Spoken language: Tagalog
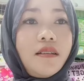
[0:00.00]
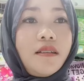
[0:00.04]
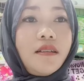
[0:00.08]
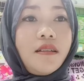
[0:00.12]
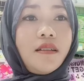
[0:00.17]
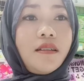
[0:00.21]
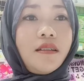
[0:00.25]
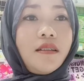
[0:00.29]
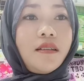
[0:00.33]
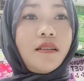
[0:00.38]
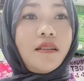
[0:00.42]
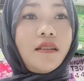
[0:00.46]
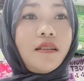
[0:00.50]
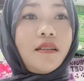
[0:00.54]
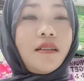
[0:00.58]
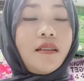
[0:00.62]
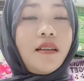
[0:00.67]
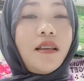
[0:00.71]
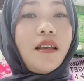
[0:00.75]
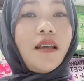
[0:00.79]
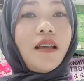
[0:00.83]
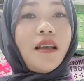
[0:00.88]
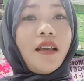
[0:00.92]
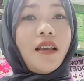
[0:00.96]
XR
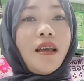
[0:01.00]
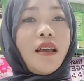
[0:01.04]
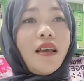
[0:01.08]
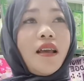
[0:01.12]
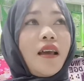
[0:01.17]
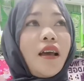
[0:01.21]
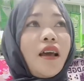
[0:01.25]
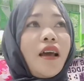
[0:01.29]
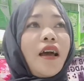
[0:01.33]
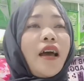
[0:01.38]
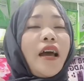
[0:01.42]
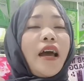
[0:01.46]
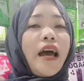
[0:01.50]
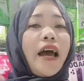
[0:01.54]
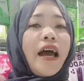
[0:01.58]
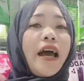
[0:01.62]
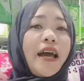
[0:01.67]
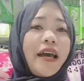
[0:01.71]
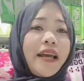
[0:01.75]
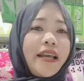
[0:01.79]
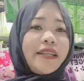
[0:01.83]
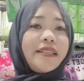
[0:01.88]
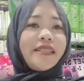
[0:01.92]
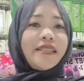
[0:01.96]
Full Tempered.
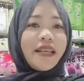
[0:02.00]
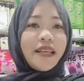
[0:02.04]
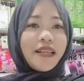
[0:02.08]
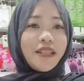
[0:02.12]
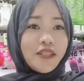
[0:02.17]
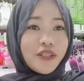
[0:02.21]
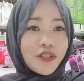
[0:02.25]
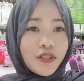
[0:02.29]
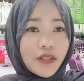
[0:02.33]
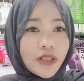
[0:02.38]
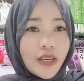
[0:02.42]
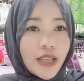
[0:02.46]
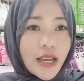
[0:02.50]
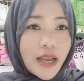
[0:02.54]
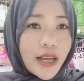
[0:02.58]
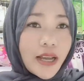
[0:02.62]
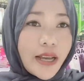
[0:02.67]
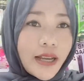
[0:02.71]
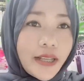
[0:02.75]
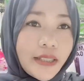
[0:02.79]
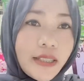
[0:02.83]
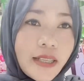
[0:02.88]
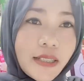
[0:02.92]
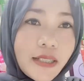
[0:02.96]
Hi sa inyong
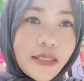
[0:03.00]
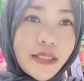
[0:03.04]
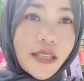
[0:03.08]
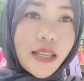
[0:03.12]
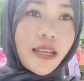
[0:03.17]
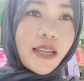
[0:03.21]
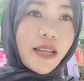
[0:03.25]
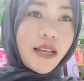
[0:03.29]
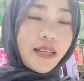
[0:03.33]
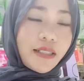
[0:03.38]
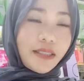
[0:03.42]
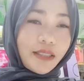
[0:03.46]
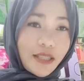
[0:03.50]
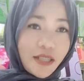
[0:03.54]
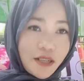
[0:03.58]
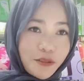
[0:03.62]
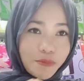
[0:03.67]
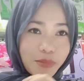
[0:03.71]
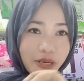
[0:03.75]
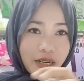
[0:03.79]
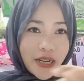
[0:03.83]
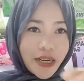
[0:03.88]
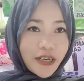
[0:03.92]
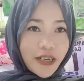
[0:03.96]
lahat at sa lahat ng
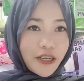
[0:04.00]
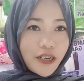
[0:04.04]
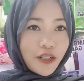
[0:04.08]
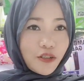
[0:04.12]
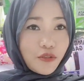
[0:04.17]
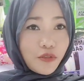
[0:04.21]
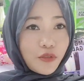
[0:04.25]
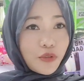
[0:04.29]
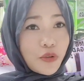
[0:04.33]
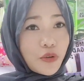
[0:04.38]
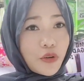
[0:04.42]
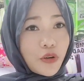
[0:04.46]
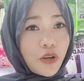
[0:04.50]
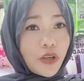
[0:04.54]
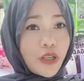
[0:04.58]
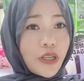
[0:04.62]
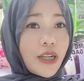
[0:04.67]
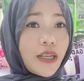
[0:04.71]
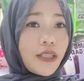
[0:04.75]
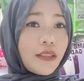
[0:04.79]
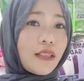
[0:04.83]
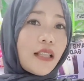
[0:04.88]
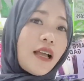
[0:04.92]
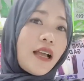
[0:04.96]
mga nanonood
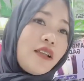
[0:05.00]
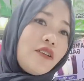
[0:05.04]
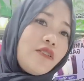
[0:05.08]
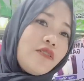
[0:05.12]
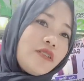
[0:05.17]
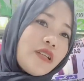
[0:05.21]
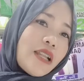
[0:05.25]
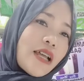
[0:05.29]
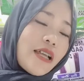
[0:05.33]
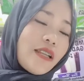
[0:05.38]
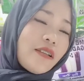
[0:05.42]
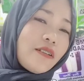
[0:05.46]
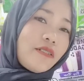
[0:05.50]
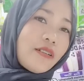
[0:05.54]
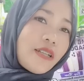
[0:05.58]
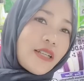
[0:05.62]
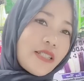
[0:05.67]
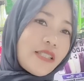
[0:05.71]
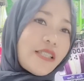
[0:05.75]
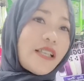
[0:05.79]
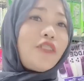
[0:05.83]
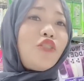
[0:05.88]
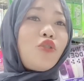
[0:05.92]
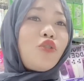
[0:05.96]
at lalong-lalo na
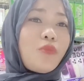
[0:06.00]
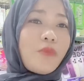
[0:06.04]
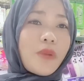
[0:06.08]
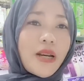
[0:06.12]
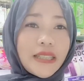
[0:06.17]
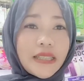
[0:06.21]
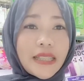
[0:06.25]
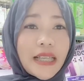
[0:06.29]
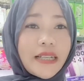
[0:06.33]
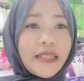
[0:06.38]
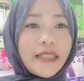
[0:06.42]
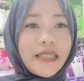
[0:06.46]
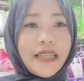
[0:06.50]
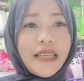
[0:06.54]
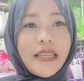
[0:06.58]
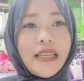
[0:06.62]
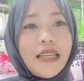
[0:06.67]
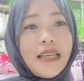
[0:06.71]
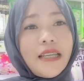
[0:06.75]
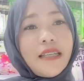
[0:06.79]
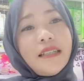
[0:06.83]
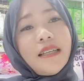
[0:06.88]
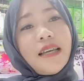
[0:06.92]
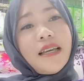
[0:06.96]
sa
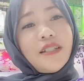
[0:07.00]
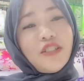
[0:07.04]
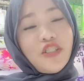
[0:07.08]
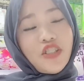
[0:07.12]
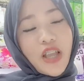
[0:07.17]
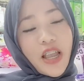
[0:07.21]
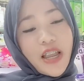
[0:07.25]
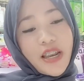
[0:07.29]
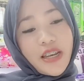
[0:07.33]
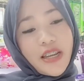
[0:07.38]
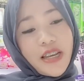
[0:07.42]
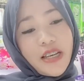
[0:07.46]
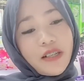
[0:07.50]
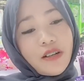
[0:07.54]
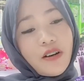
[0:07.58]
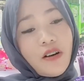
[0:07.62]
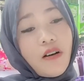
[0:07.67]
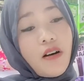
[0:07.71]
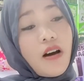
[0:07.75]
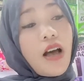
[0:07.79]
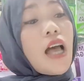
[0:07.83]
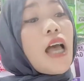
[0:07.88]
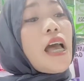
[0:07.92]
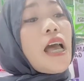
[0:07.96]
tumatangkilik ng channel
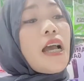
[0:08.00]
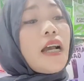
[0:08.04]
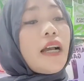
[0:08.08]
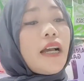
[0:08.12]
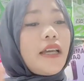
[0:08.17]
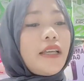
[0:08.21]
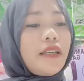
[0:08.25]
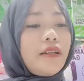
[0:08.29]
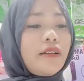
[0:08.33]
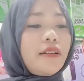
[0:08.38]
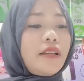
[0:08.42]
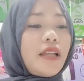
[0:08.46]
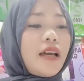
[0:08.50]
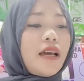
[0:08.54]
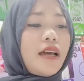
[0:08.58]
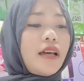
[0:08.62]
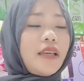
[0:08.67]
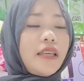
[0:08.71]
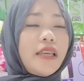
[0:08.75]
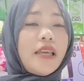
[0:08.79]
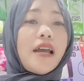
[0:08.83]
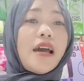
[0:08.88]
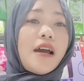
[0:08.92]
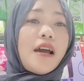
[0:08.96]
ko. Ngayon,
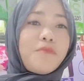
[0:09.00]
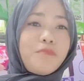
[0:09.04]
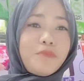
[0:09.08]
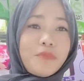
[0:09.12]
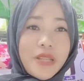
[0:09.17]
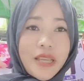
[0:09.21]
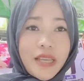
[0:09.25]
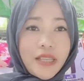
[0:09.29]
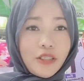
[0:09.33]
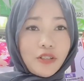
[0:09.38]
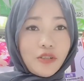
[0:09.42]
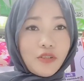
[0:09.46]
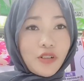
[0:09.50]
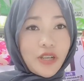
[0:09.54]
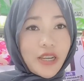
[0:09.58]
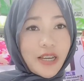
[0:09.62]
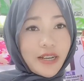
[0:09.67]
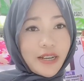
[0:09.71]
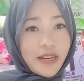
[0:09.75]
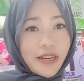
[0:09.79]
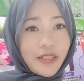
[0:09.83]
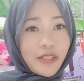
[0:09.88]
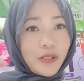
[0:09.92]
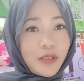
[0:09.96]
uh, i-update ko
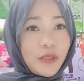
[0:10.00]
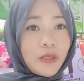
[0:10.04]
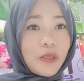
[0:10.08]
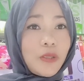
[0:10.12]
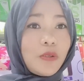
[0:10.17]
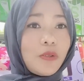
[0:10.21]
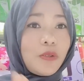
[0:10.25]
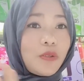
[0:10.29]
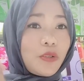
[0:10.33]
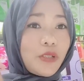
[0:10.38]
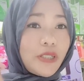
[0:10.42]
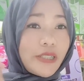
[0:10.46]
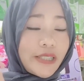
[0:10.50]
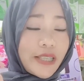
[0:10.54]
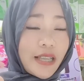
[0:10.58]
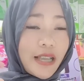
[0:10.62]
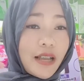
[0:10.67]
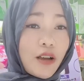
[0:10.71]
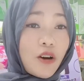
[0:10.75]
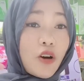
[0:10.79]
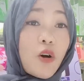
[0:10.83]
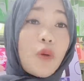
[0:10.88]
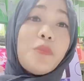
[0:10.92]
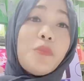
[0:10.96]
lang kayo tungkol
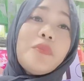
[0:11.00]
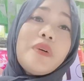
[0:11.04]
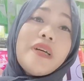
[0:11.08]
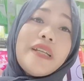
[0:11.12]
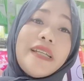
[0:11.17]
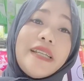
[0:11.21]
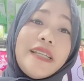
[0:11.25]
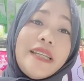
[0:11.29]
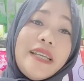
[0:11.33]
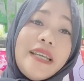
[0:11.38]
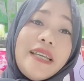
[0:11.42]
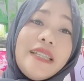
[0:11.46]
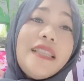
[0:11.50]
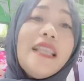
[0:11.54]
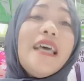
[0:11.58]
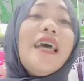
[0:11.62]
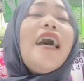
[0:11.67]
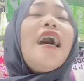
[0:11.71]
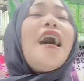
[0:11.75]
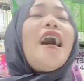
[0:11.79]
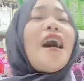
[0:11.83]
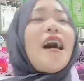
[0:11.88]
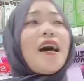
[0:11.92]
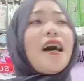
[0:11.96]
sa home credit.
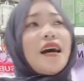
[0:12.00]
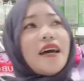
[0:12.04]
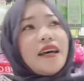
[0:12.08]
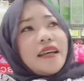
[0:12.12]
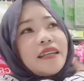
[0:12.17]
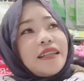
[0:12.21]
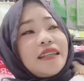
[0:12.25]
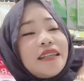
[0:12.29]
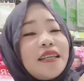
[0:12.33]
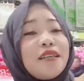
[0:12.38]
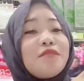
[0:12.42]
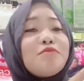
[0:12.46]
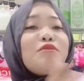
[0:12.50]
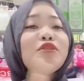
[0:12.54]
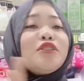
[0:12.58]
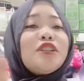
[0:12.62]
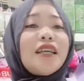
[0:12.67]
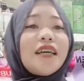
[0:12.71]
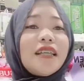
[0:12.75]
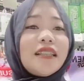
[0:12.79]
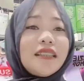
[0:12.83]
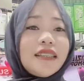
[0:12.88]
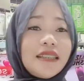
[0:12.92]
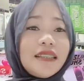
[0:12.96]
Uh, hindi mo na